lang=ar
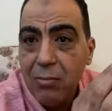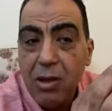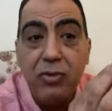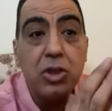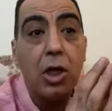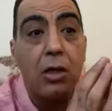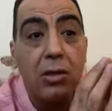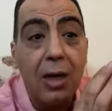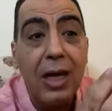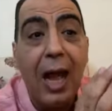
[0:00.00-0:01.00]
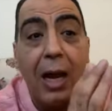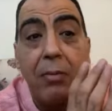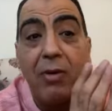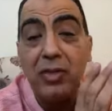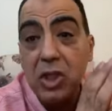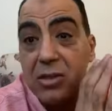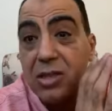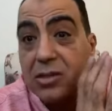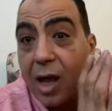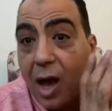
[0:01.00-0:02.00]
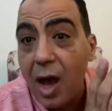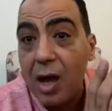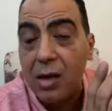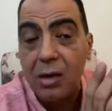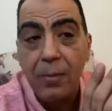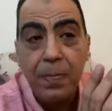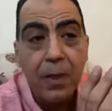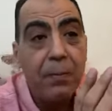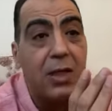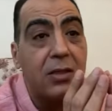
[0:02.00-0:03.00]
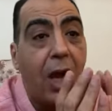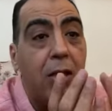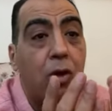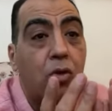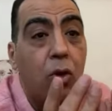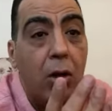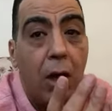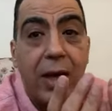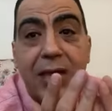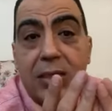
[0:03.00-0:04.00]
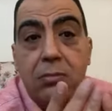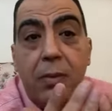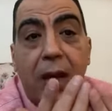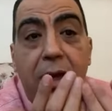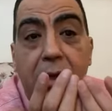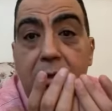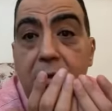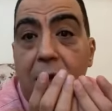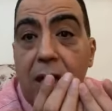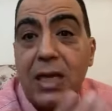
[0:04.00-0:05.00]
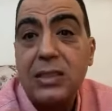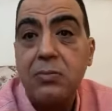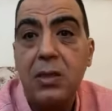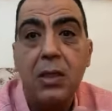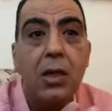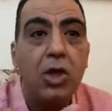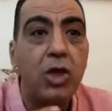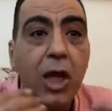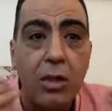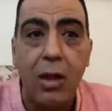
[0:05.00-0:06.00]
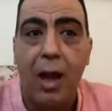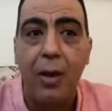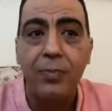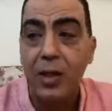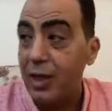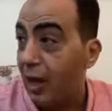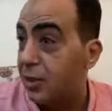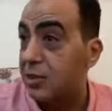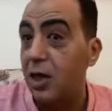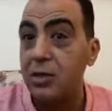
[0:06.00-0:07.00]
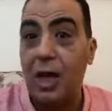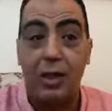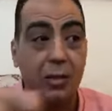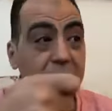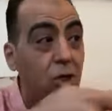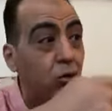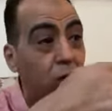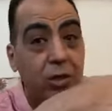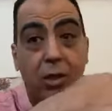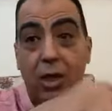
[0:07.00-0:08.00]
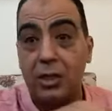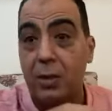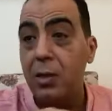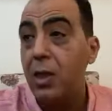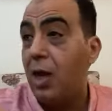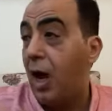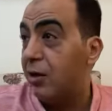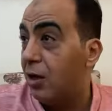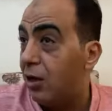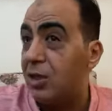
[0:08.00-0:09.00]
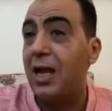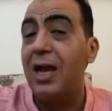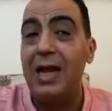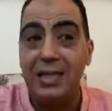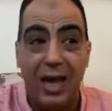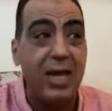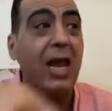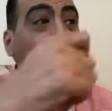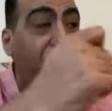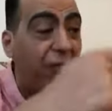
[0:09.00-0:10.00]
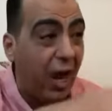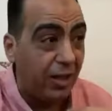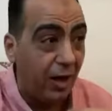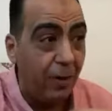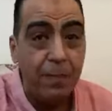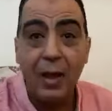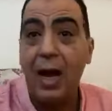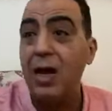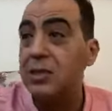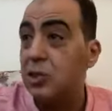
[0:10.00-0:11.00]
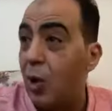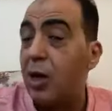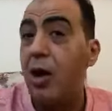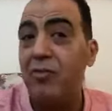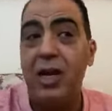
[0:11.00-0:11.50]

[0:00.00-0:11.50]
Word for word: مفيش تقدير لحجم مفيش اعتذار من اتحاد الكرة رسمي بيان اعتذار رسمي يطلع يعتذر الاتحاد المصري لكرة القدم عن الخطأ الإداري الفادح الذي وقع فيه